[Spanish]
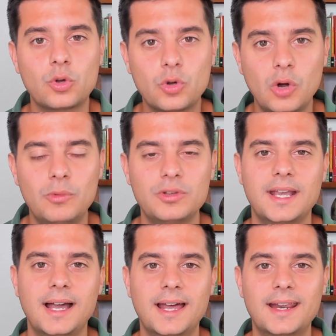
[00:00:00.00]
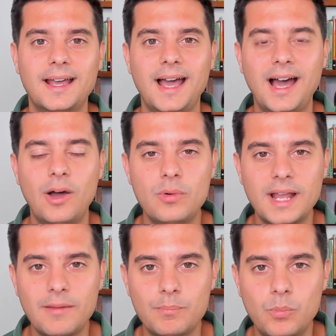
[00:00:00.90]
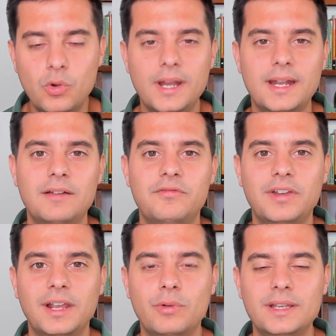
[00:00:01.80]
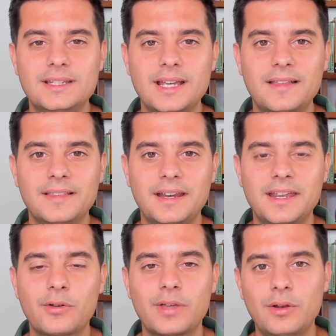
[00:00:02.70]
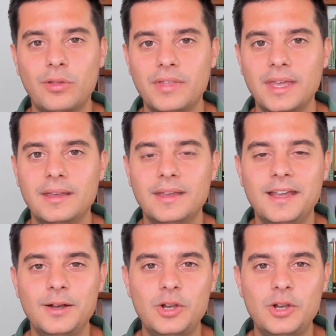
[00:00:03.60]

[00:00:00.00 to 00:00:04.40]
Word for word: cómo llegar a una buena frecuencia de riego que nos dé